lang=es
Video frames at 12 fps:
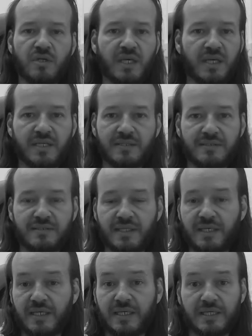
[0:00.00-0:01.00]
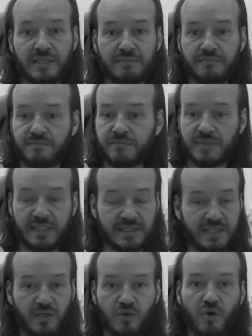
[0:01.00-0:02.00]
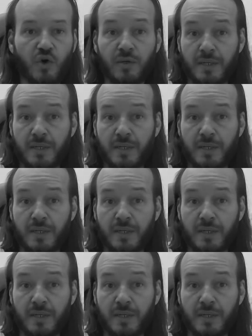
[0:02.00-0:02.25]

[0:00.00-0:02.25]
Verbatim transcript: este, qué sé yo,